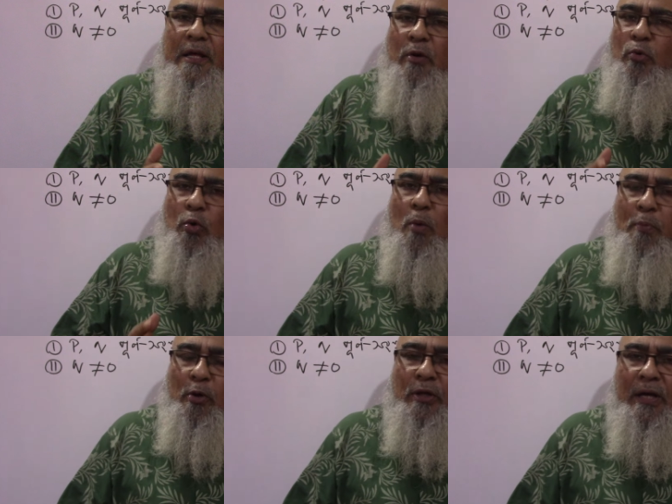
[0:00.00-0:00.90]
কিউ দুটো
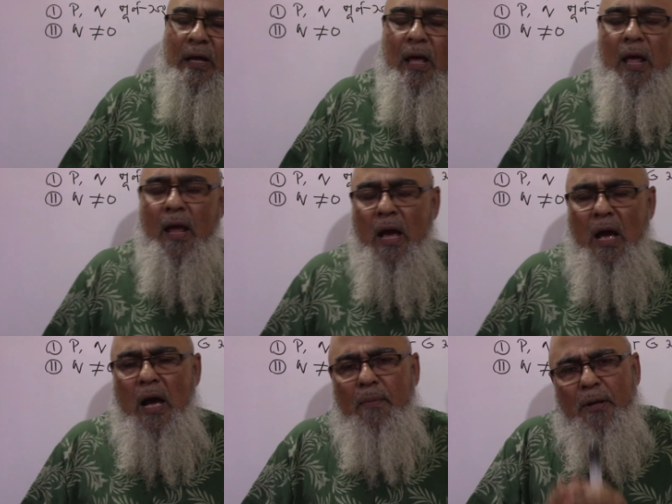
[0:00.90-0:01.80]
প্রতীক
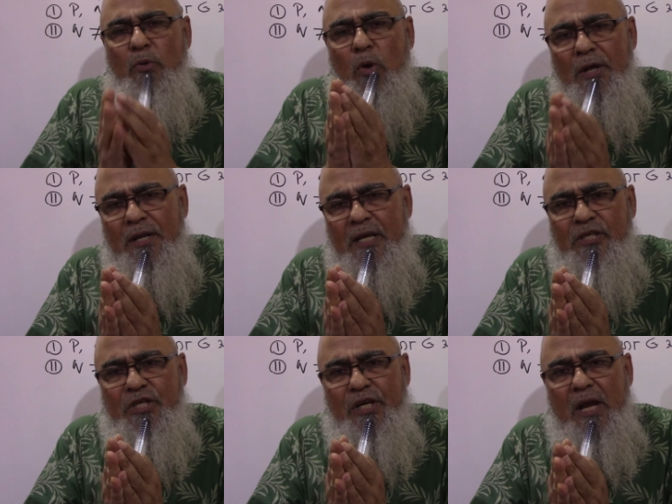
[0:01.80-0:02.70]
আমরা ধরে
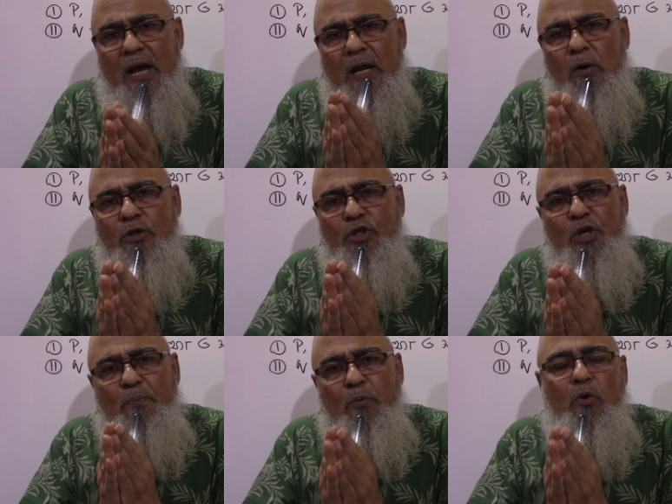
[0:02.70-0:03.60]
নিয়েছি এরা
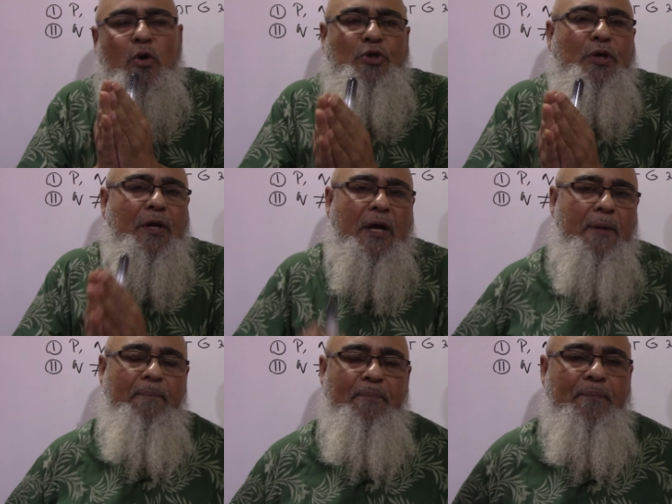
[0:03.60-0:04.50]
হচ্ছে পূর্ণ সংখ্যা
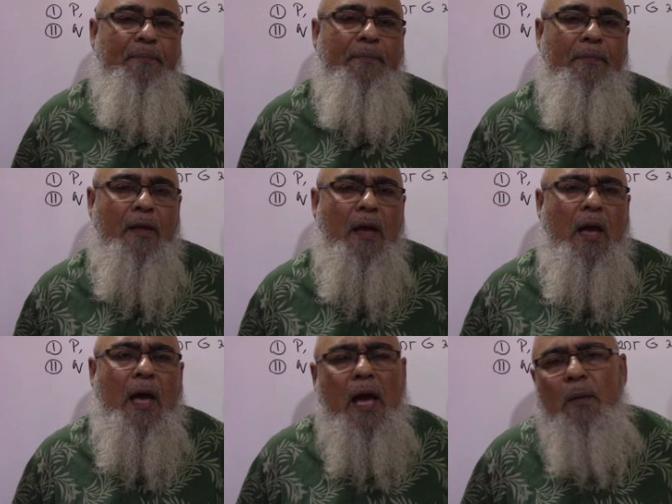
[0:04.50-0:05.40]

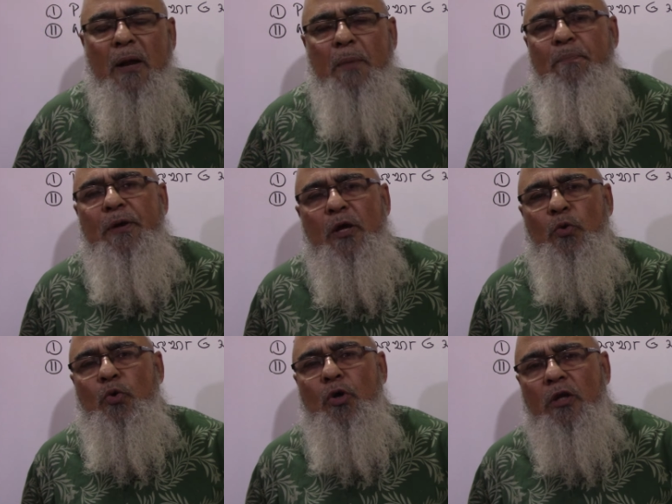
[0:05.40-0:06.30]
এর মানে পি
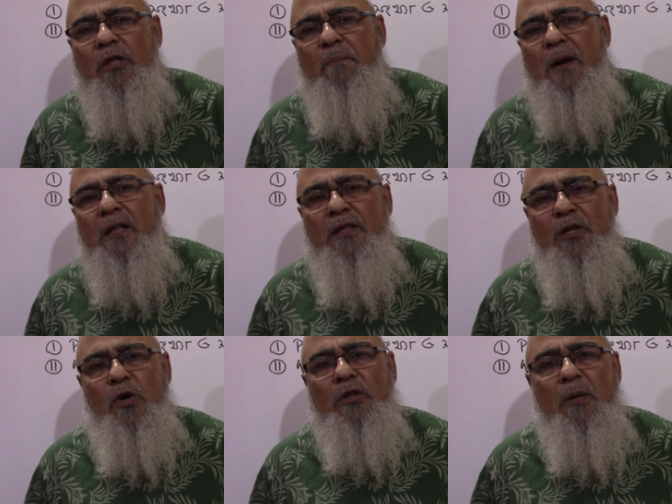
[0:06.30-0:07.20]
দুই হতে পারে
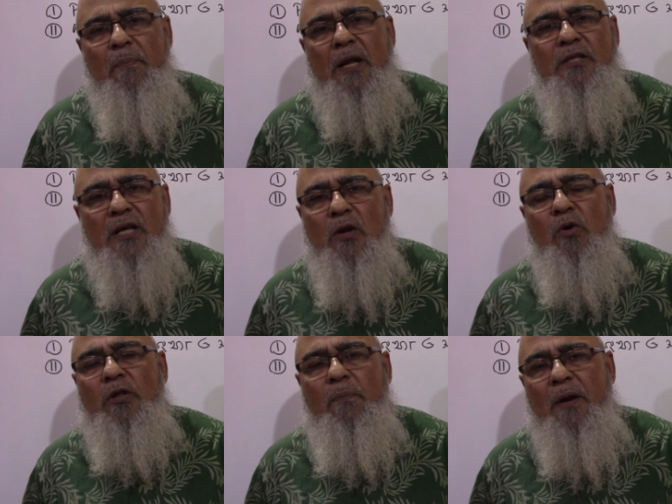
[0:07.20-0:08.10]
তিন হতে পারে চার
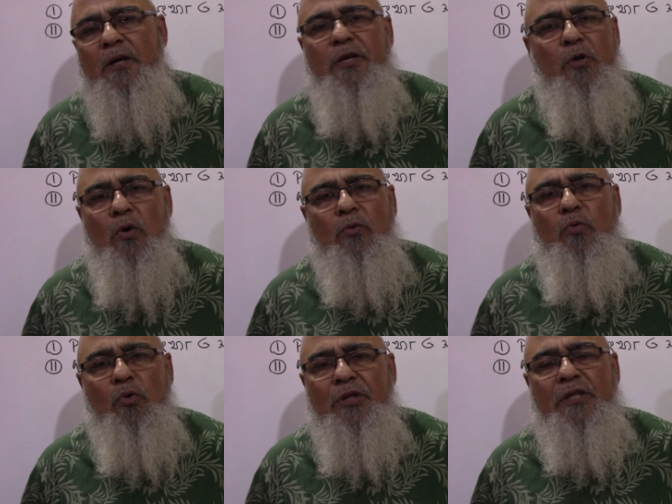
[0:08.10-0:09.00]
হতে পারে কিও
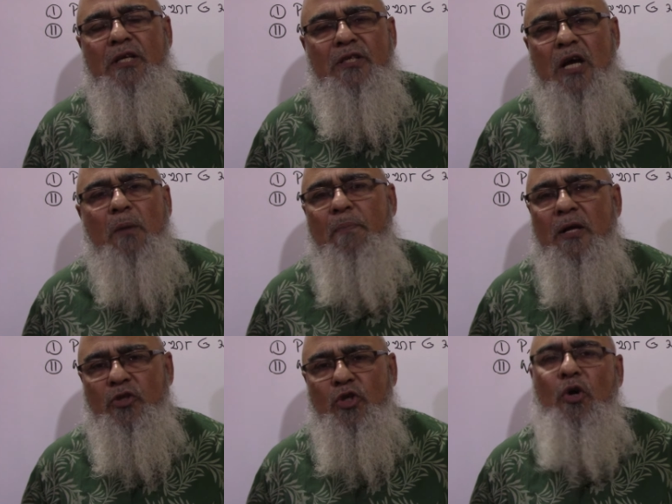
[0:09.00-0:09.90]
দুই তিন চার
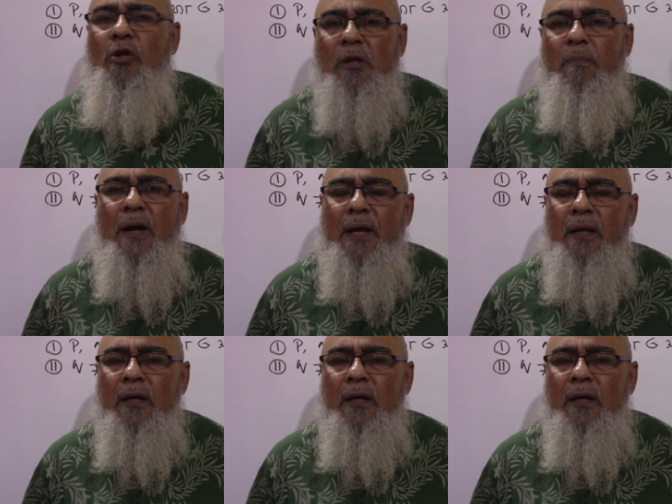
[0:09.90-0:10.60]
পাঁচ ছয় হতে পারে